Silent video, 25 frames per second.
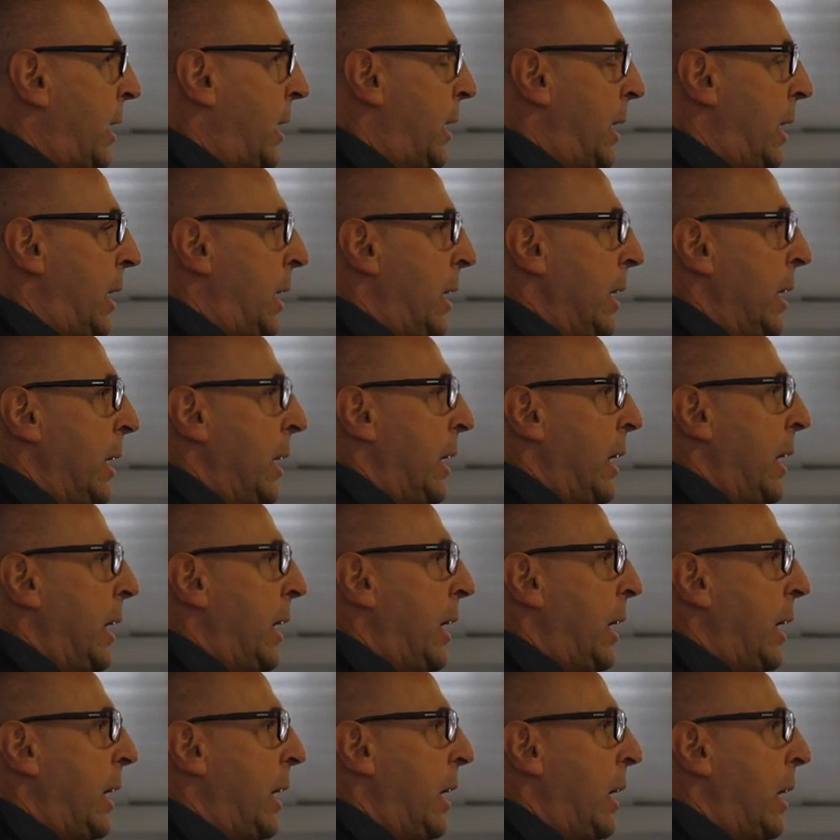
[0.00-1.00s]
pensieri
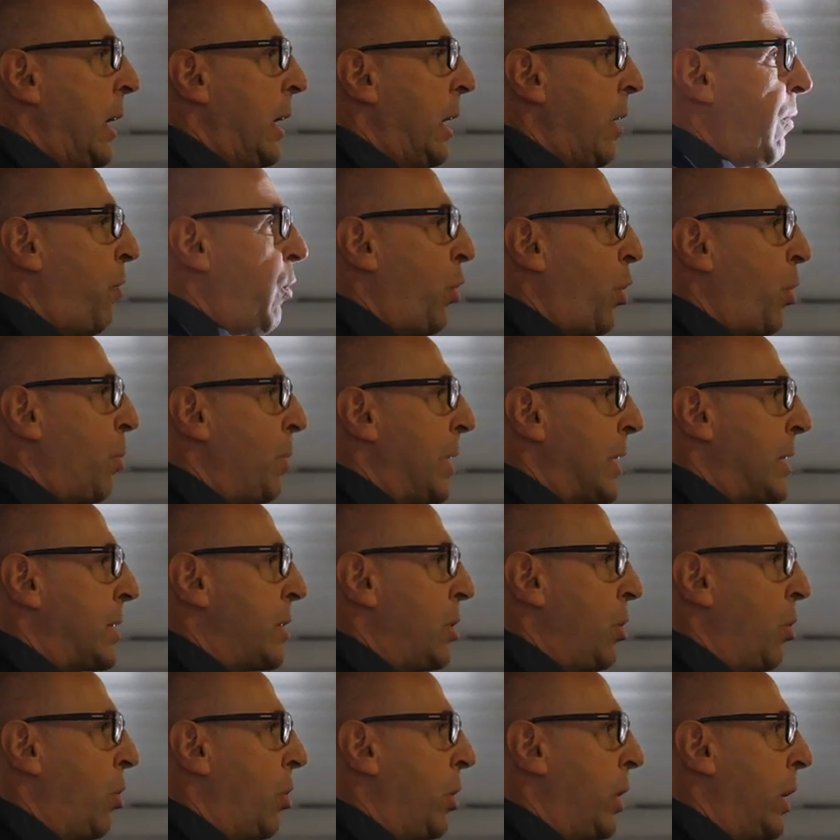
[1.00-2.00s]
dei protagonisti che
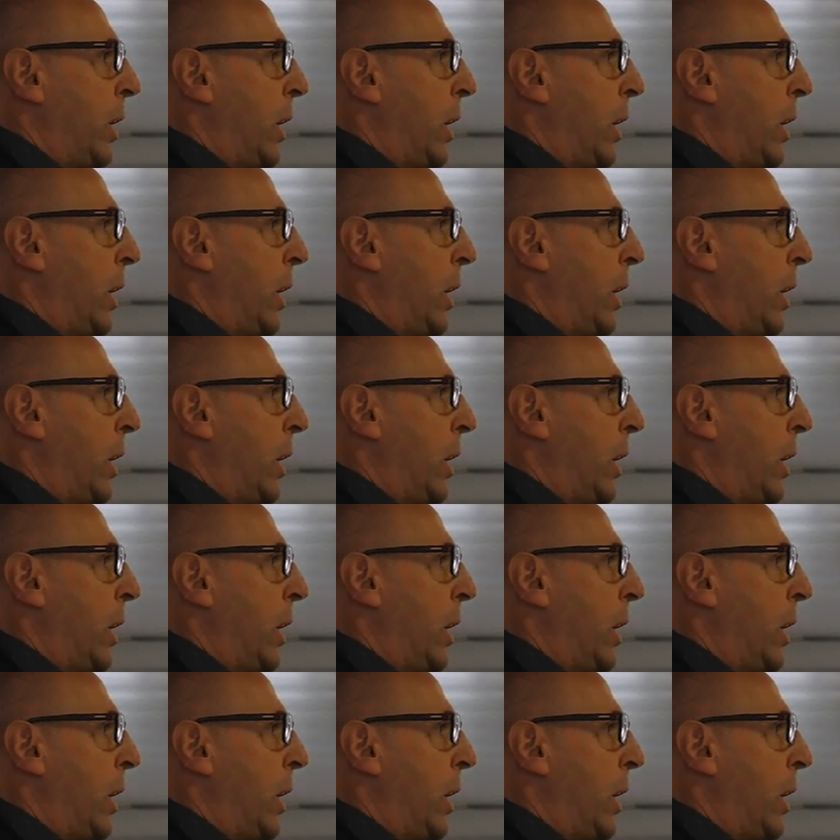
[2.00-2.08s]
in qualche